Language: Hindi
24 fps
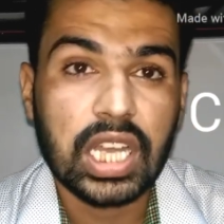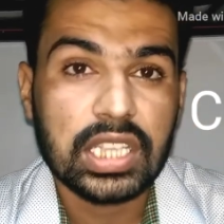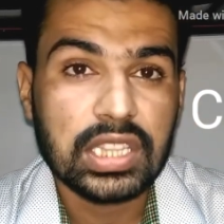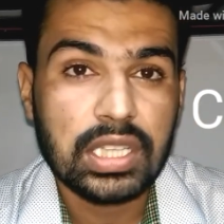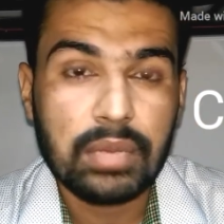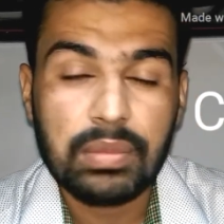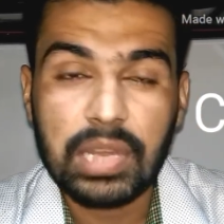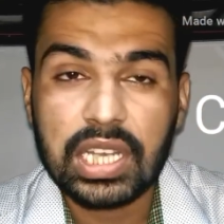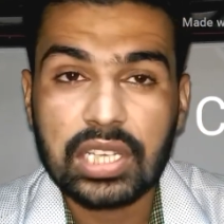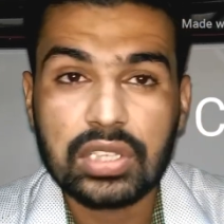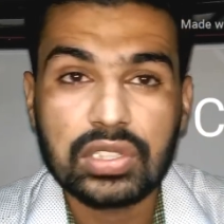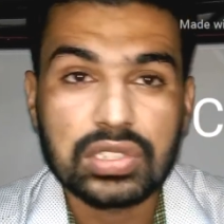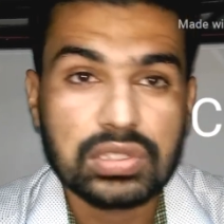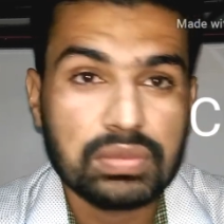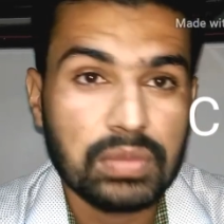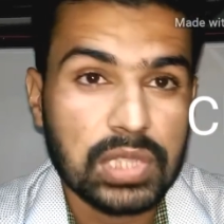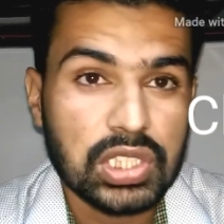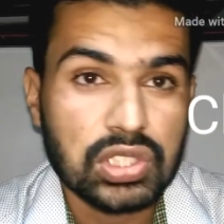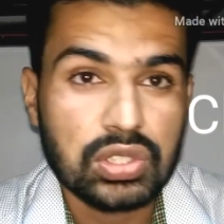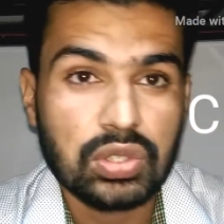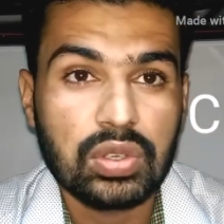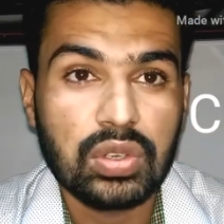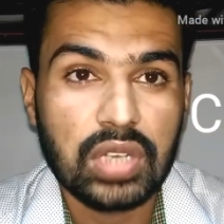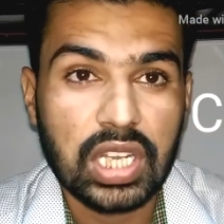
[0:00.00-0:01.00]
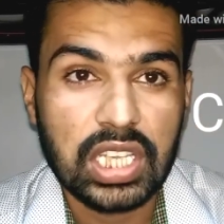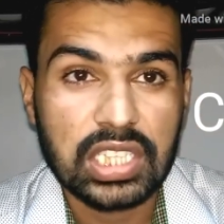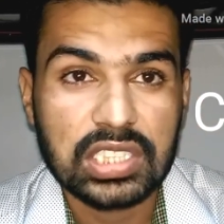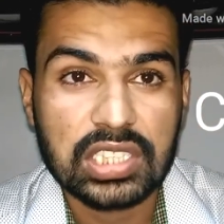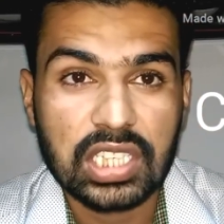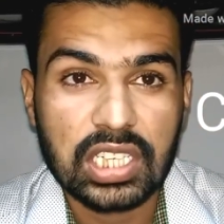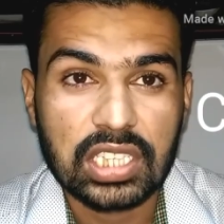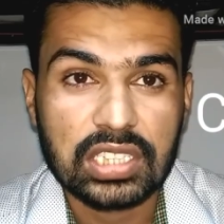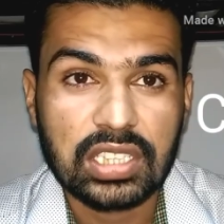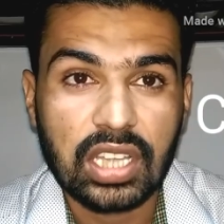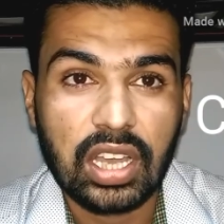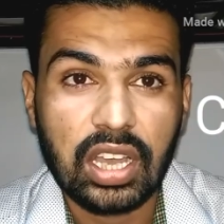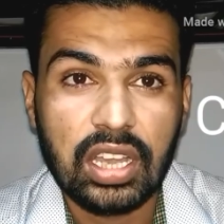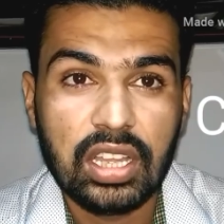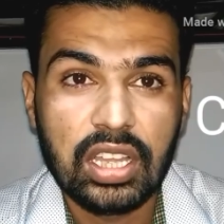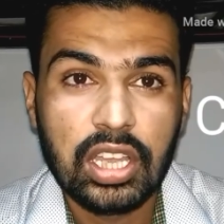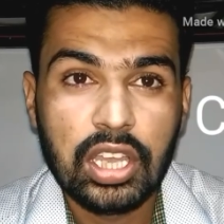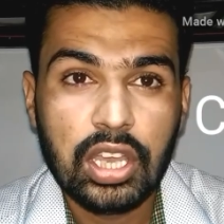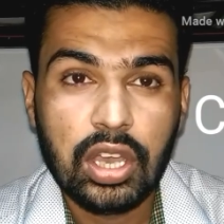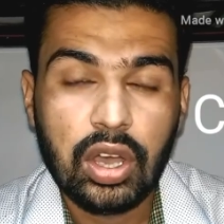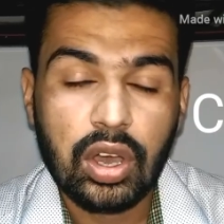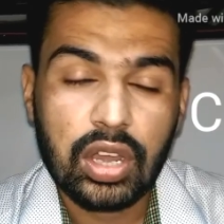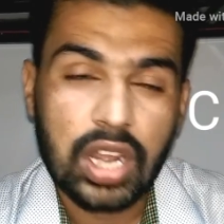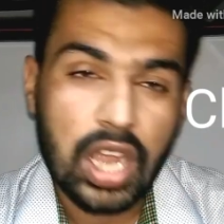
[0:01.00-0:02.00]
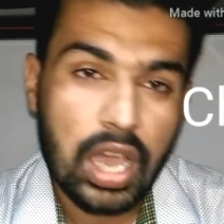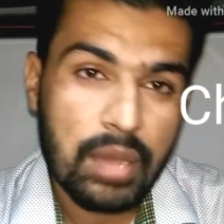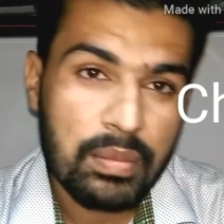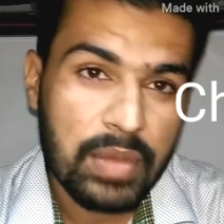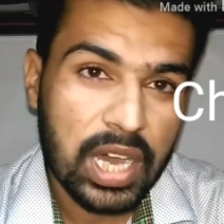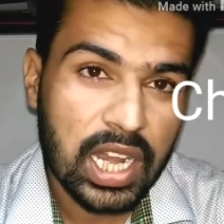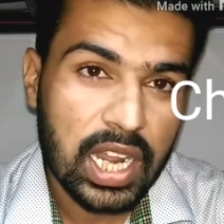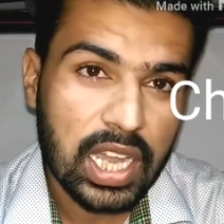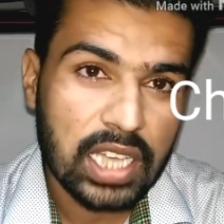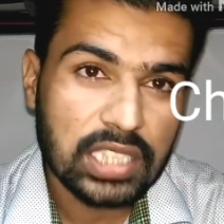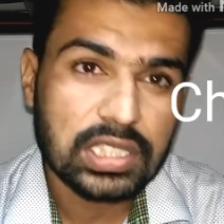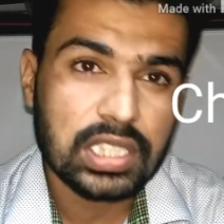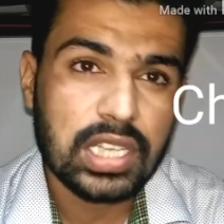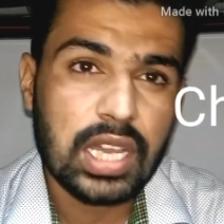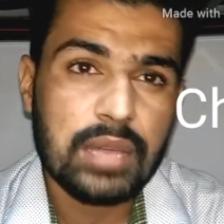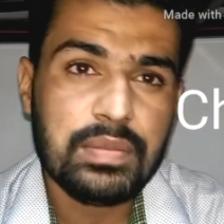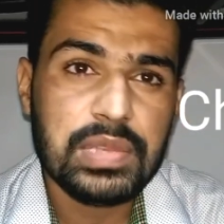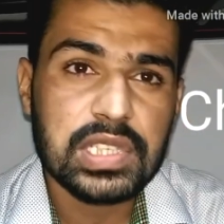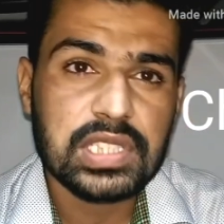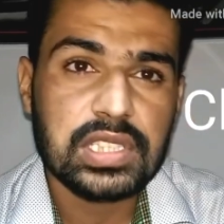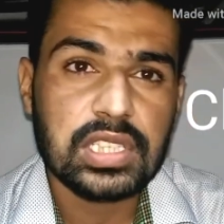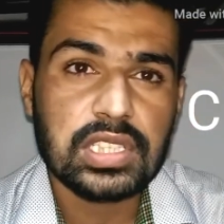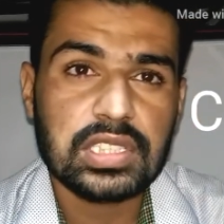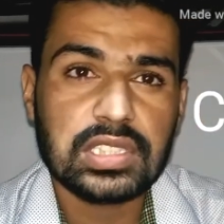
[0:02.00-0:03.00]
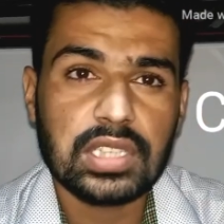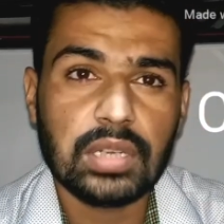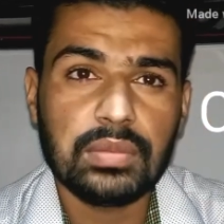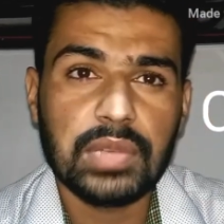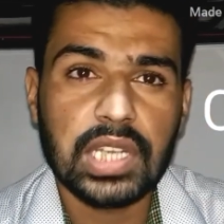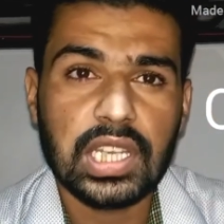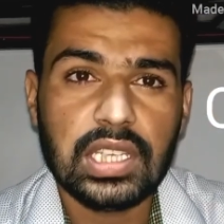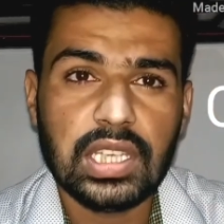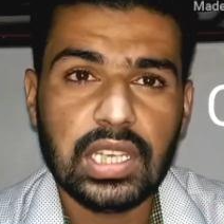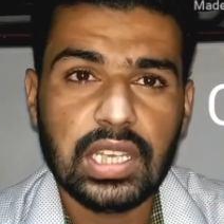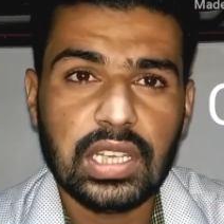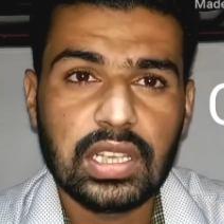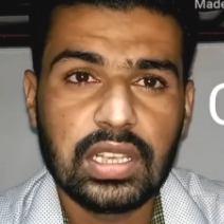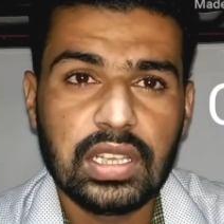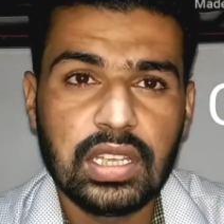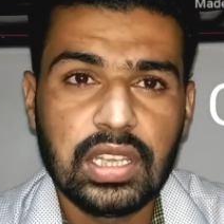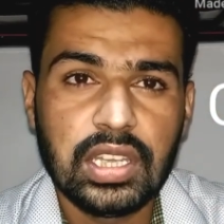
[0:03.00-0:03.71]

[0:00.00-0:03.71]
खाता है बल्कि उस बच्चों को नहीं छेड़ता और हमारा इतना भी सिस्टम नहीं है